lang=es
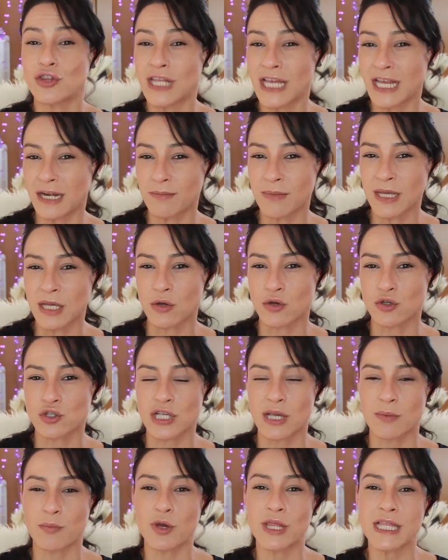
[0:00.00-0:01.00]
térmicos
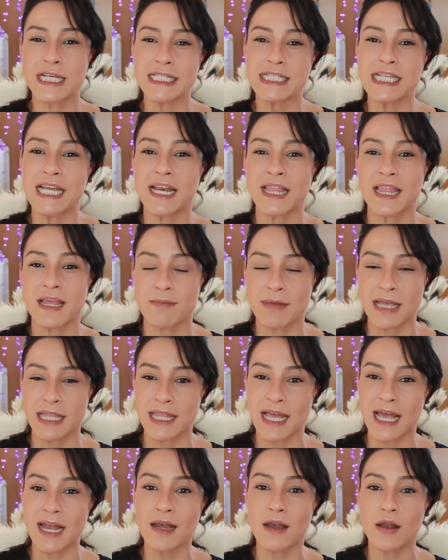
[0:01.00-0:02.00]
que pueden ser de
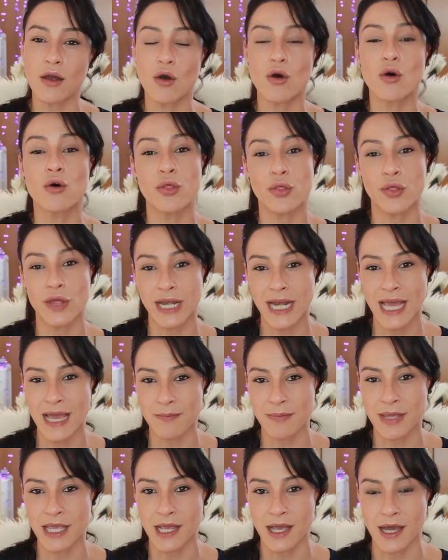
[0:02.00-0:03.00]
metal o
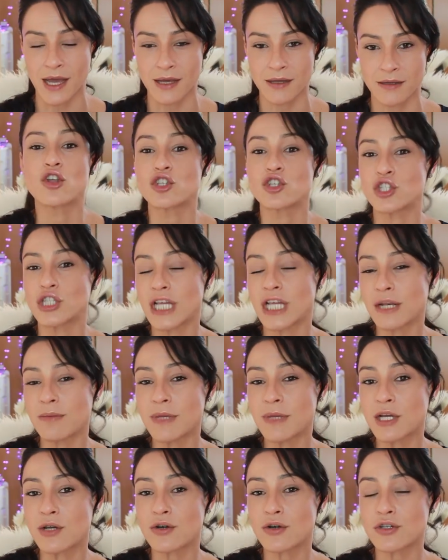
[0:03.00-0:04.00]
cerámica. Los
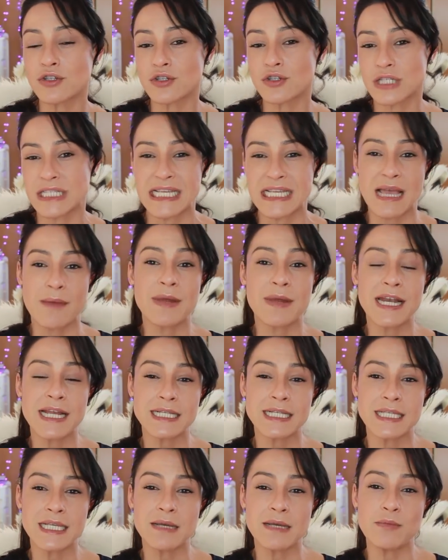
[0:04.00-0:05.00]
térmicos se llaman
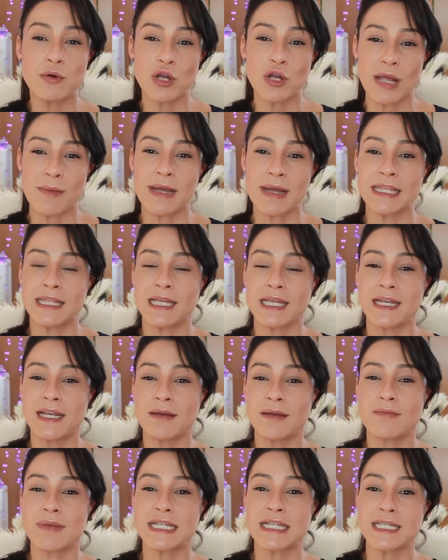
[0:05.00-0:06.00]
así porque
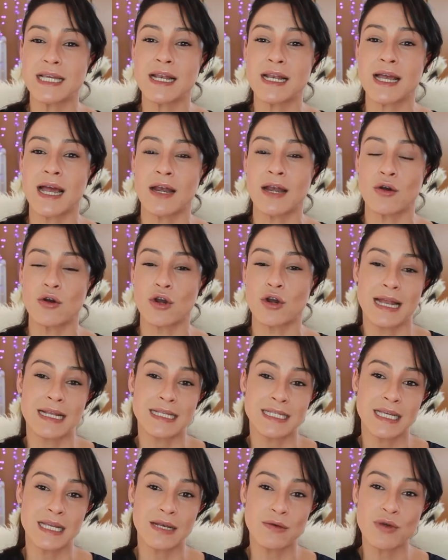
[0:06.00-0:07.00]
mantienen más el calor. Al
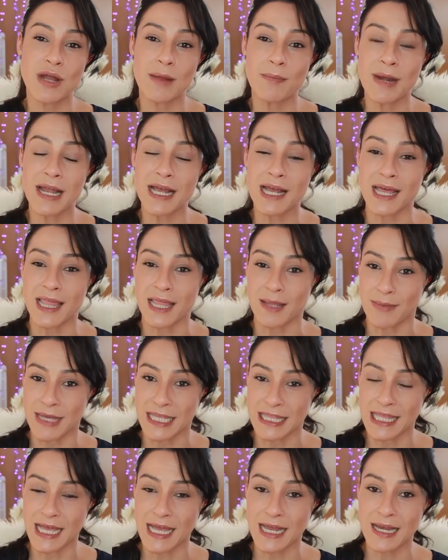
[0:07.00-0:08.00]
ser una placa de
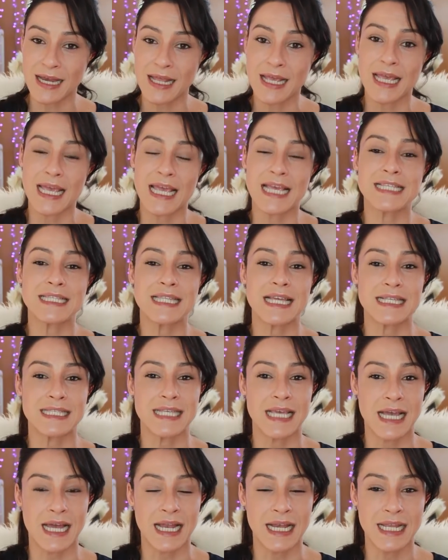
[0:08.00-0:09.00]
metal, esta
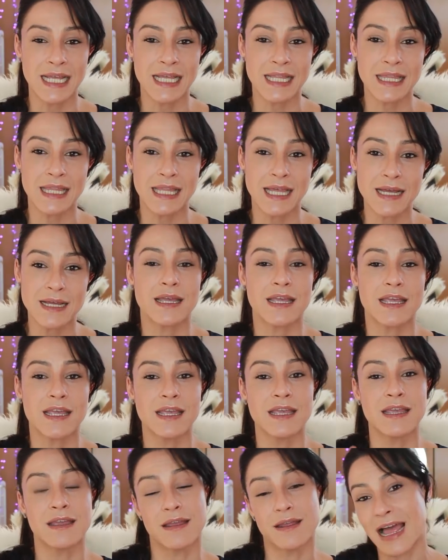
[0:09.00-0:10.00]
se calienta
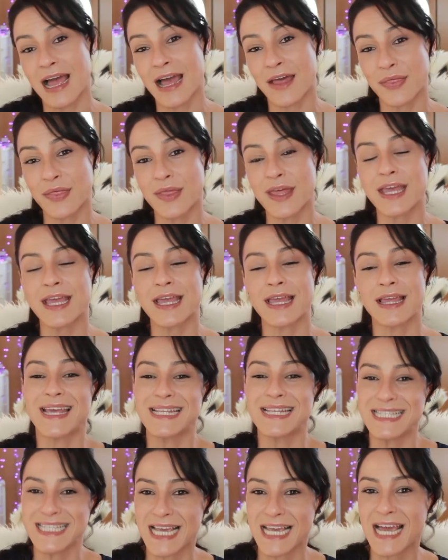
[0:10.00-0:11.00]
y hace que
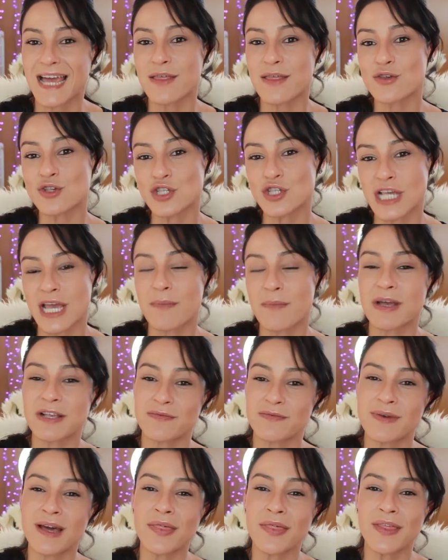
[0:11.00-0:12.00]
el secado sea más
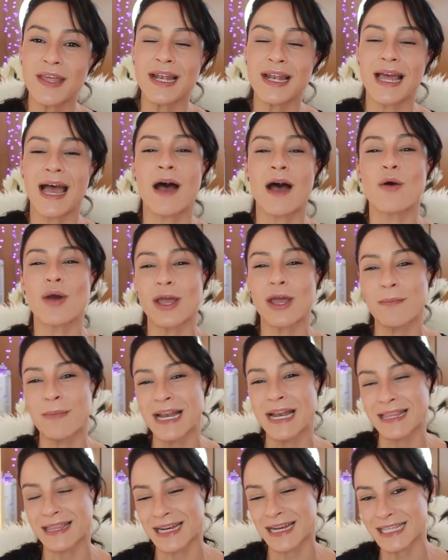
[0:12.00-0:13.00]
fácil aunque
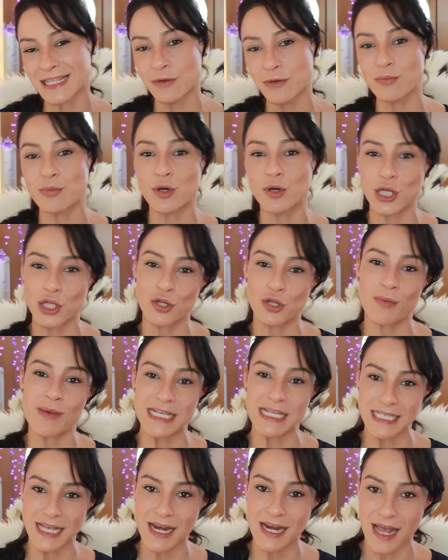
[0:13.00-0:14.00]
maltrate un poquito
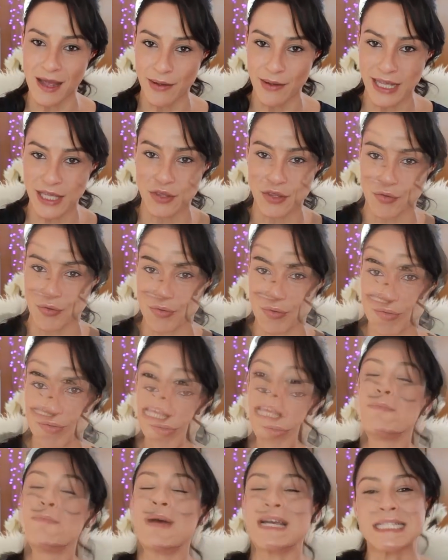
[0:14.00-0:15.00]
más el cabello.
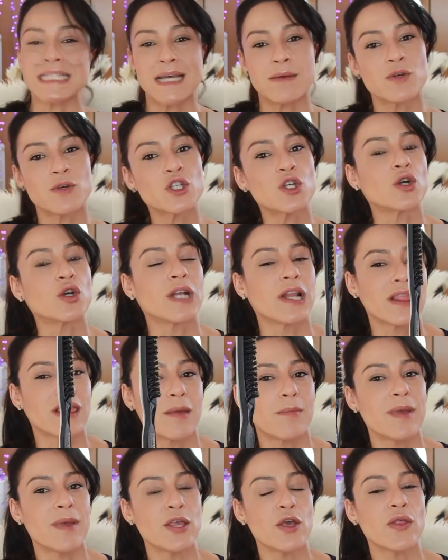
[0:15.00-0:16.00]
Y pasamos con el
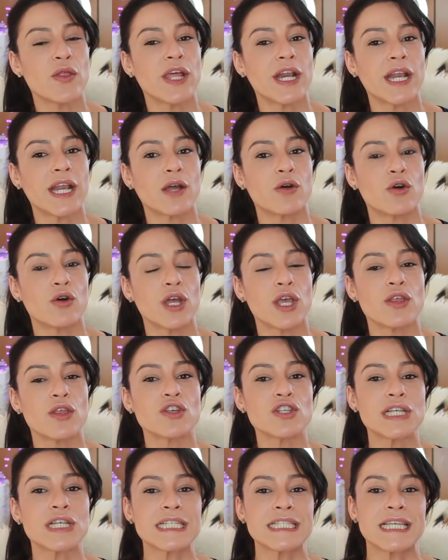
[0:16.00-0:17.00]
cepillo de
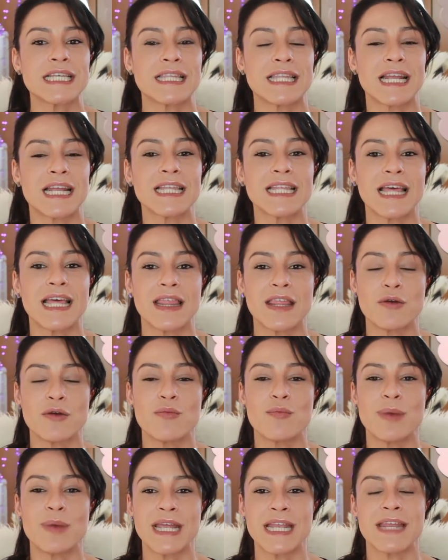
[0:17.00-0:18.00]
recogidos que se trata de un
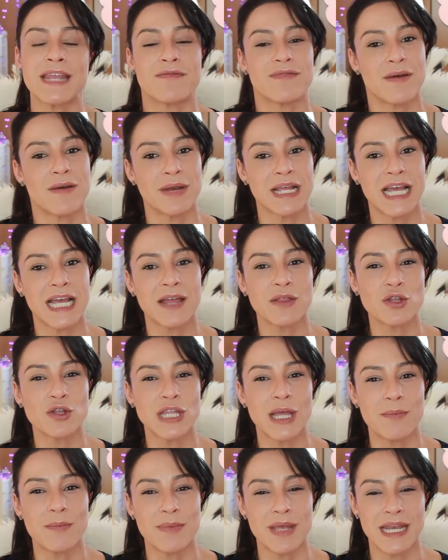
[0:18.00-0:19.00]
peine fabricado
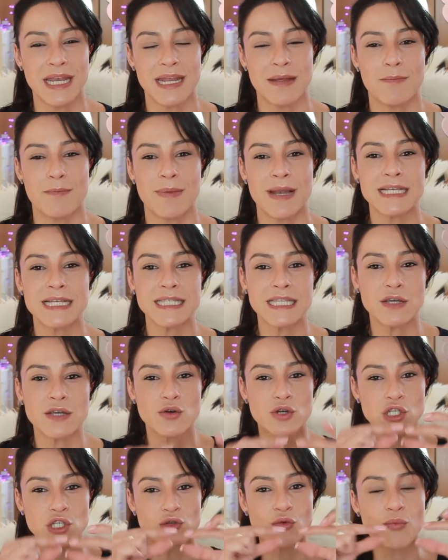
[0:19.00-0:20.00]
también en
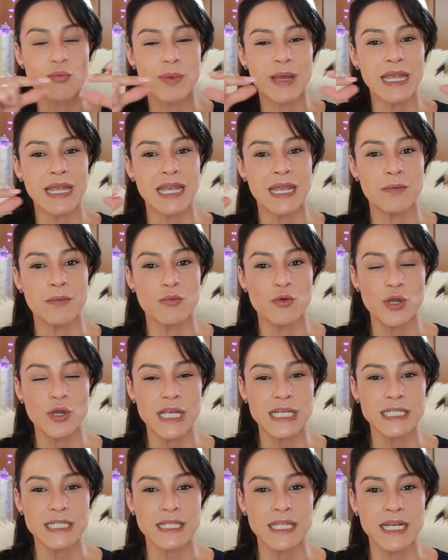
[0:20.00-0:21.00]
plástico, es un peine muy
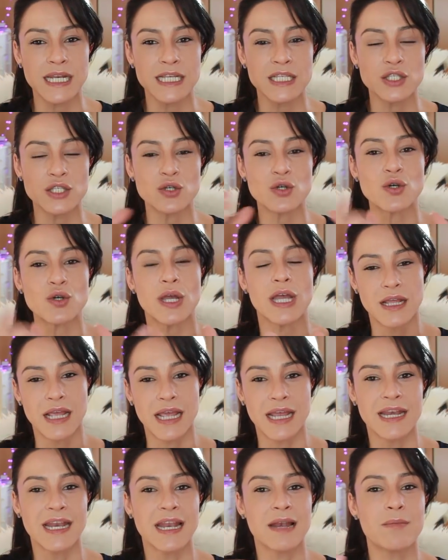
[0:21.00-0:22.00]
estrecho,
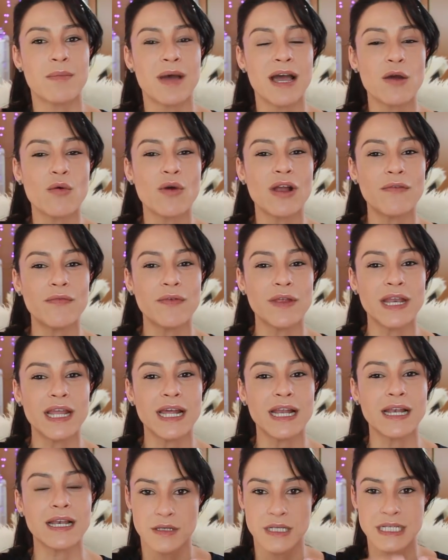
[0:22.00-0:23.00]
en el mango al
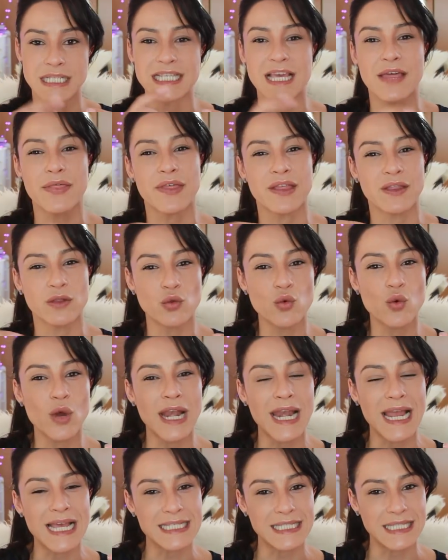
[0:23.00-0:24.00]
final se acentúa
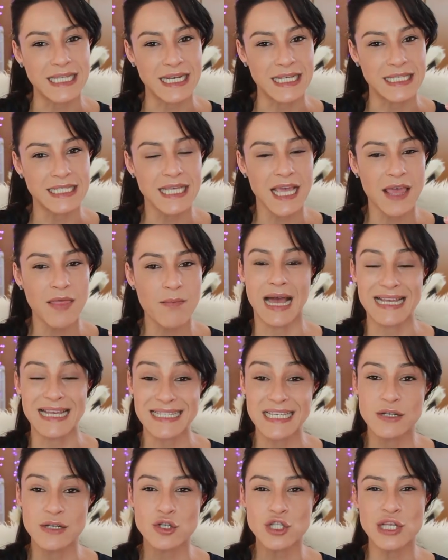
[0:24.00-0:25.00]
la estrechez,
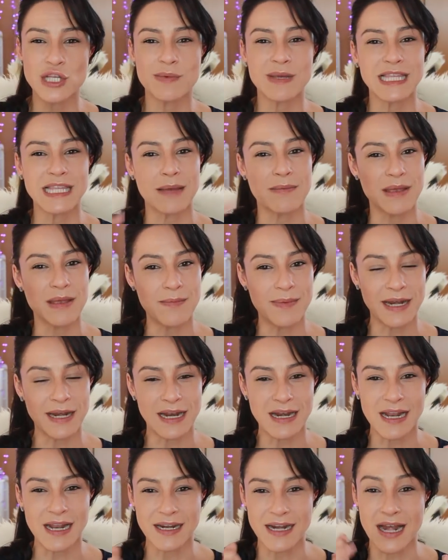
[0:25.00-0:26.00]
así nos sirve también
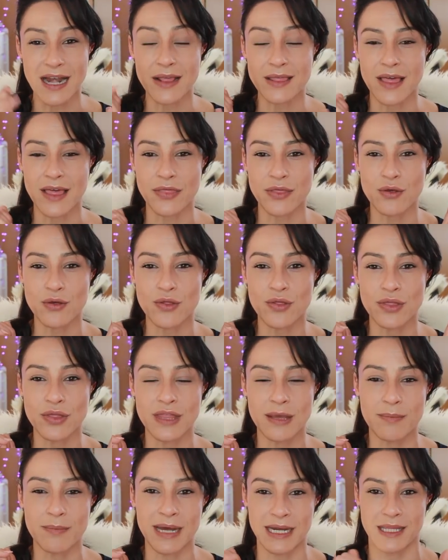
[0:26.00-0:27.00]
para la realización
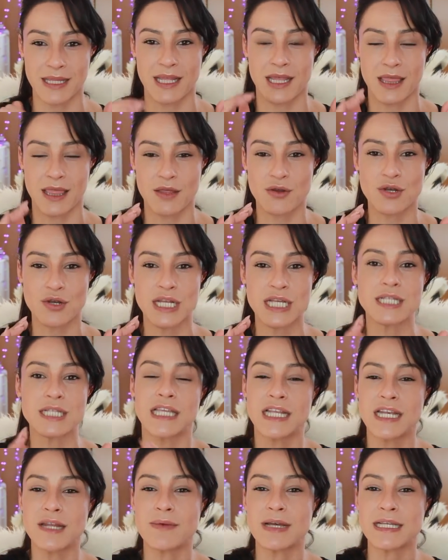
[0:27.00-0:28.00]
de particiones, tiene